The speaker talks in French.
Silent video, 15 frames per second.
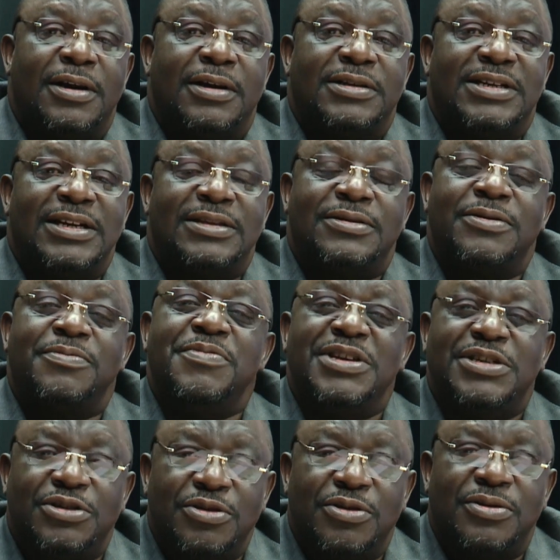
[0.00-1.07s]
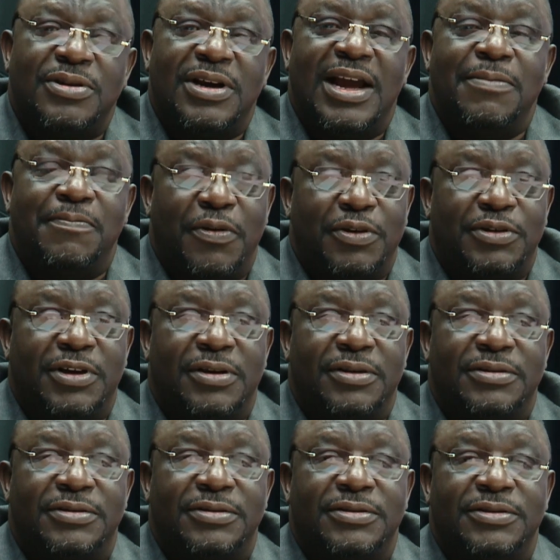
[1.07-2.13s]
Cette mission
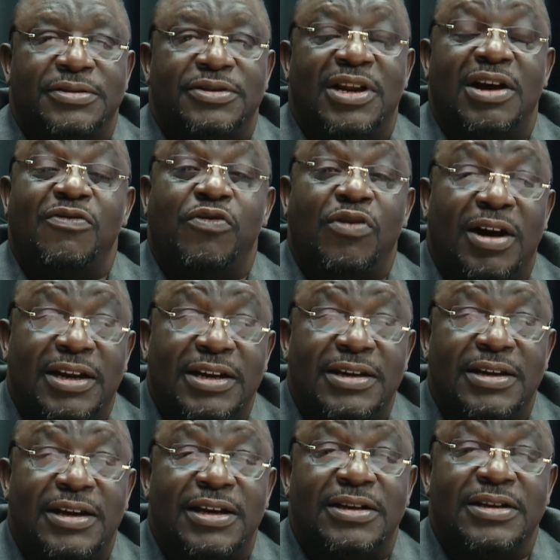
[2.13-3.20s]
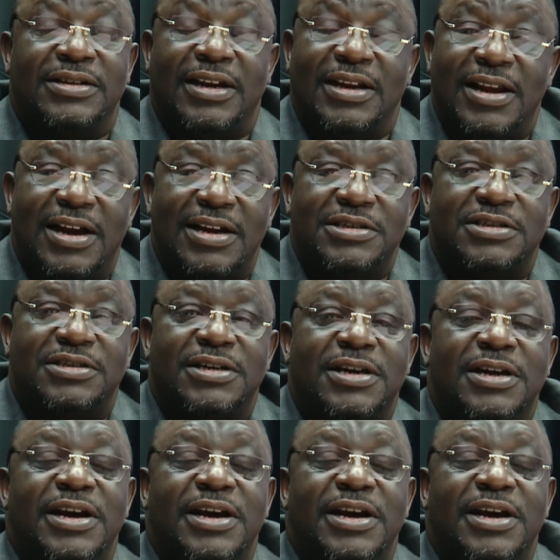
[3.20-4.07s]
importante de la voirie et du drainage